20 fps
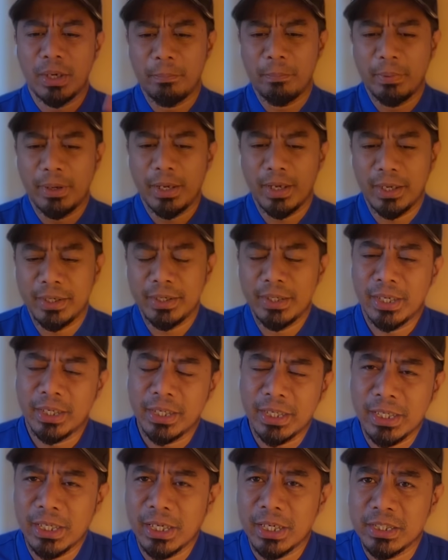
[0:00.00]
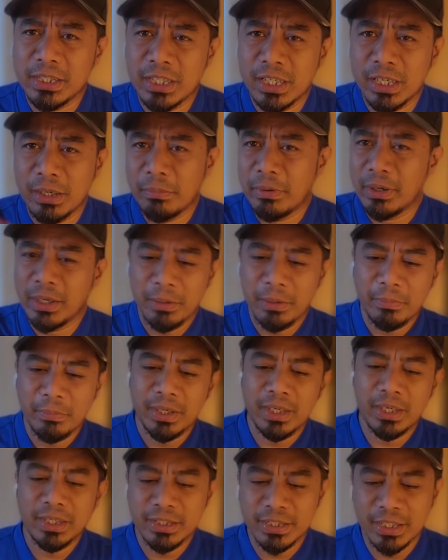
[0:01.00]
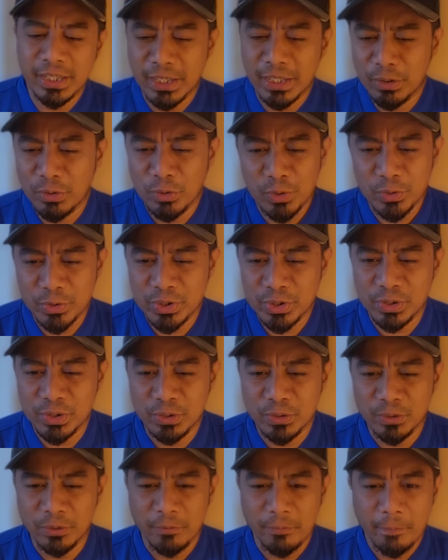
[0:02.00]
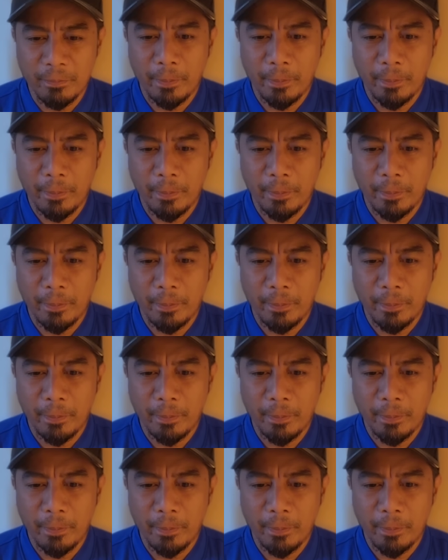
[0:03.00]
berapa ndak kira cara bagaimana cara lolos tuh